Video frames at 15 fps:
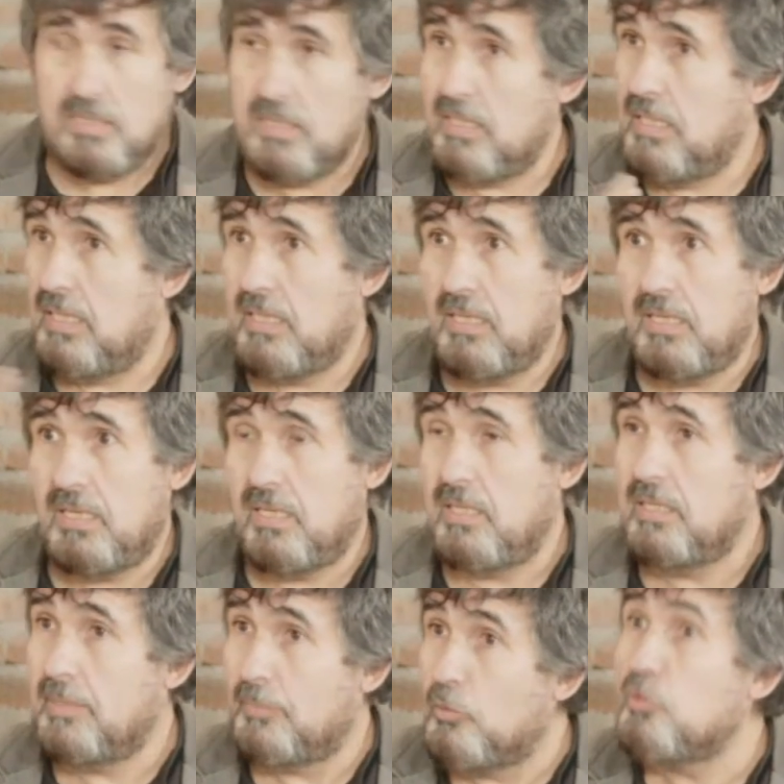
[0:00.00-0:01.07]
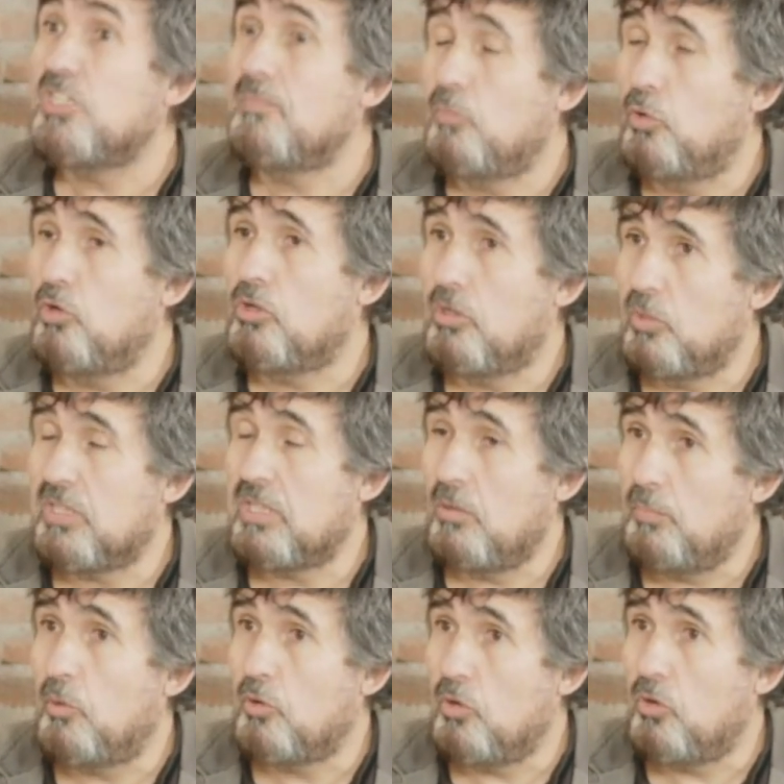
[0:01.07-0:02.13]
eh, de putin como está un
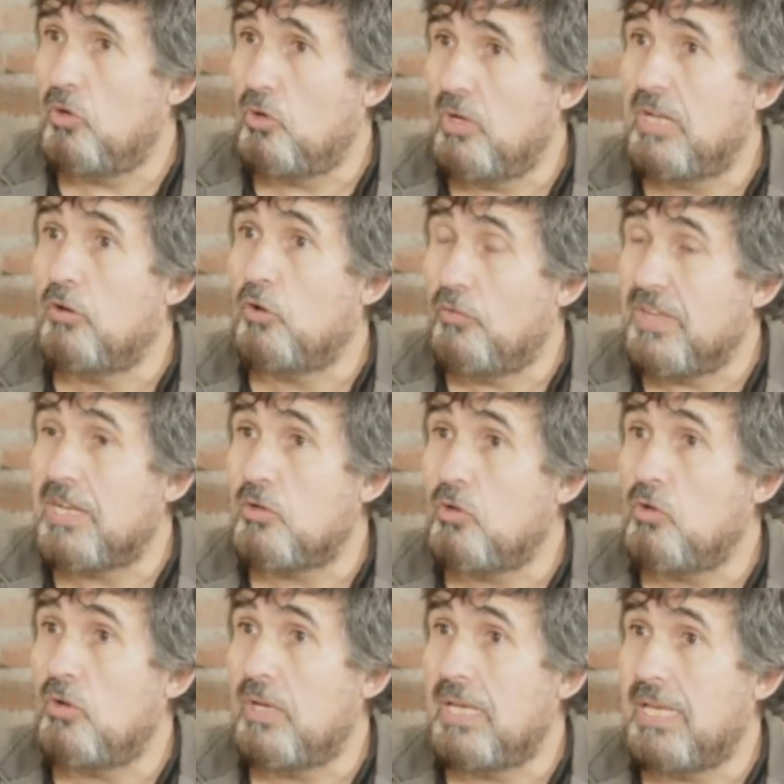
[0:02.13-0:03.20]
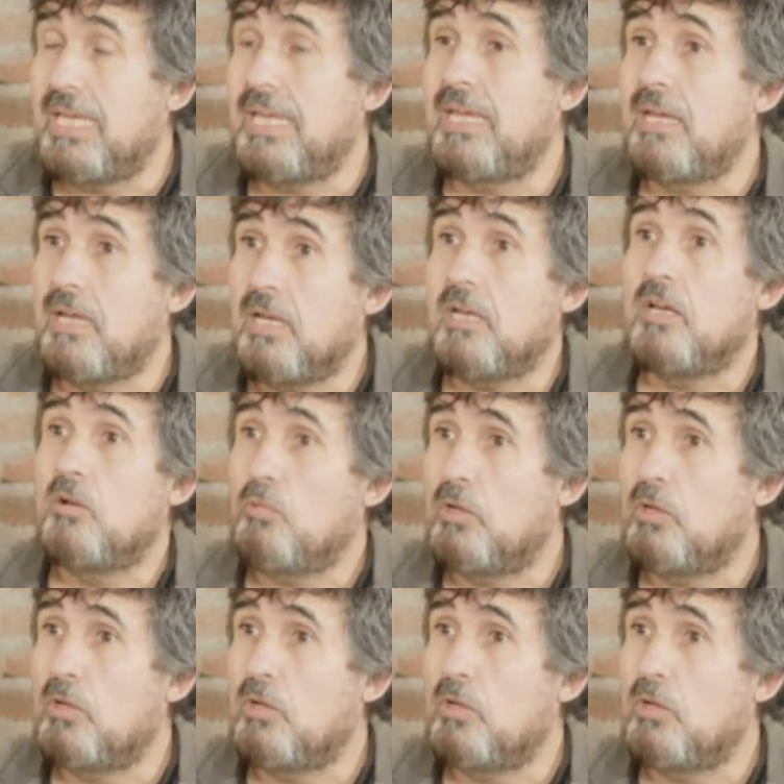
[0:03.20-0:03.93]
poco el gobierno eh,